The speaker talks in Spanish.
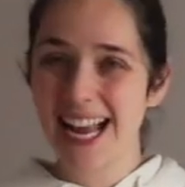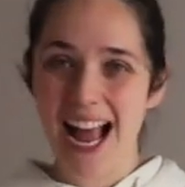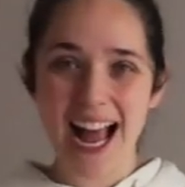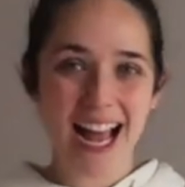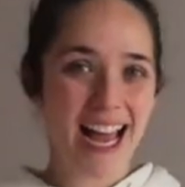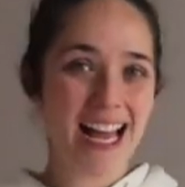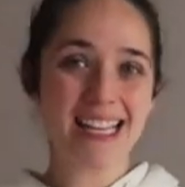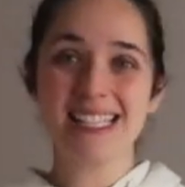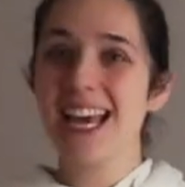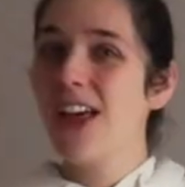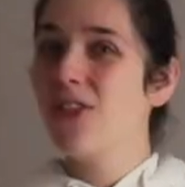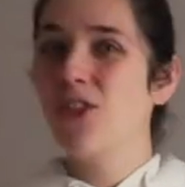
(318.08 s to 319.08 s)
cajas,
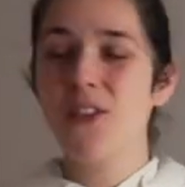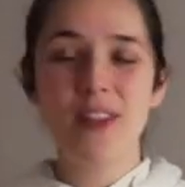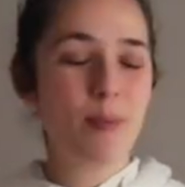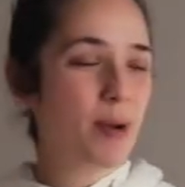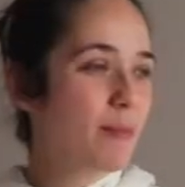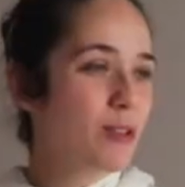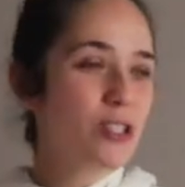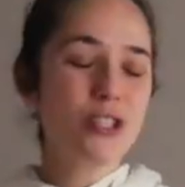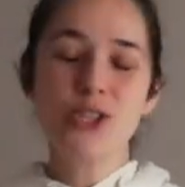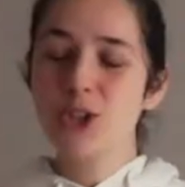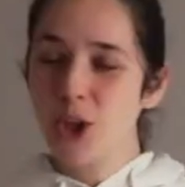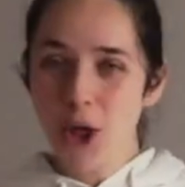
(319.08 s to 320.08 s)
donde
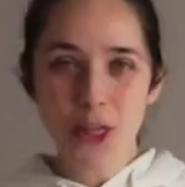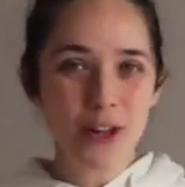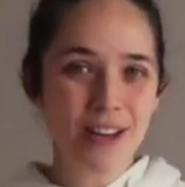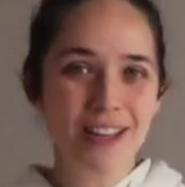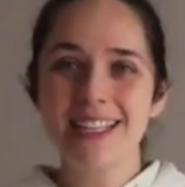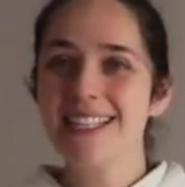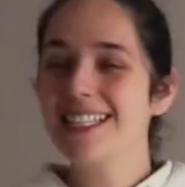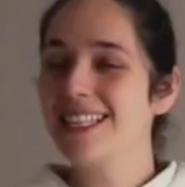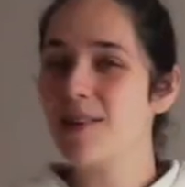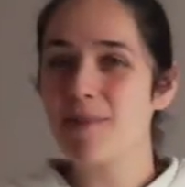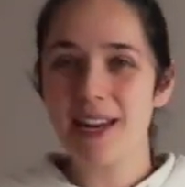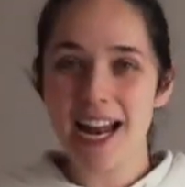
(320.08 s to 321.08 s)
ponemos todo
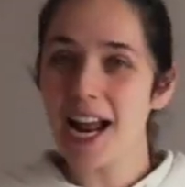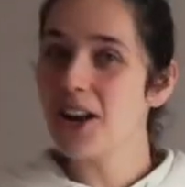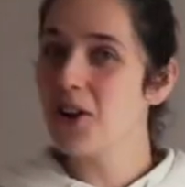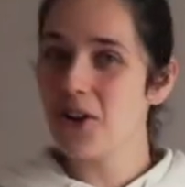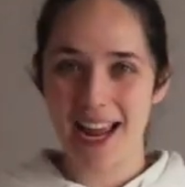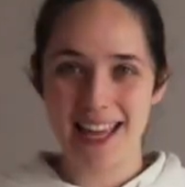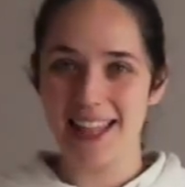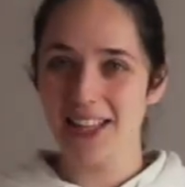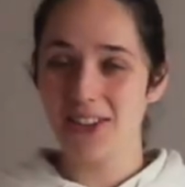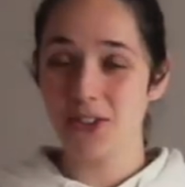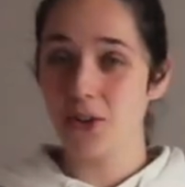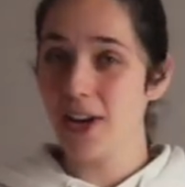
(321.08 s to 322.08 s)
sin mirar lo que hay
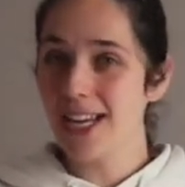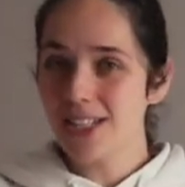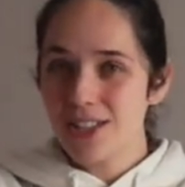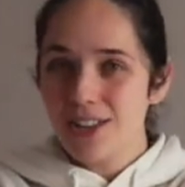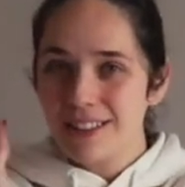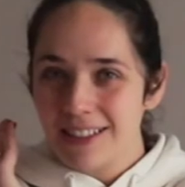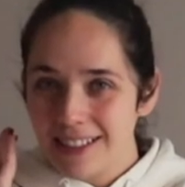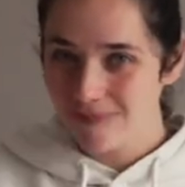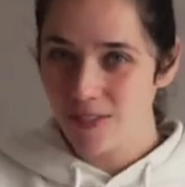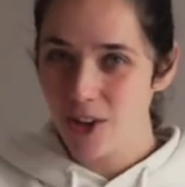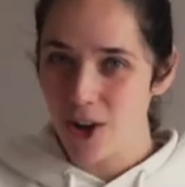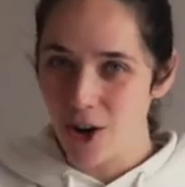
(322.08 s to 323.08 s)
dentro. Eso
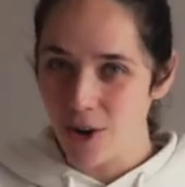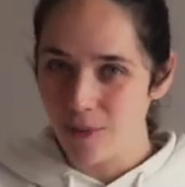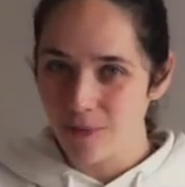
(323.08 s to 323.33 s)
no.